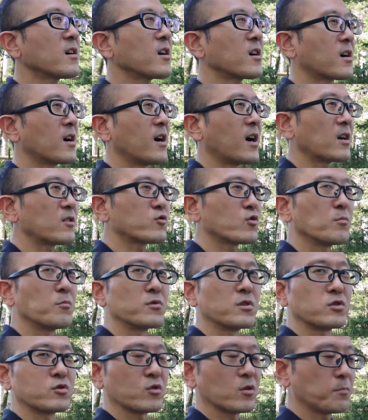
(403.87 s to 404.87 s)
えがあると思
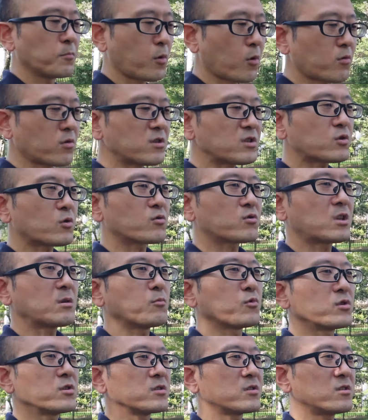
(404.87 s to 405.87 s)
うんですよ僕にとって
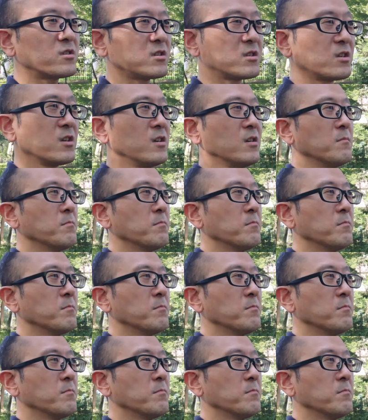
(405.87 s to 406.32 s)
もいいし、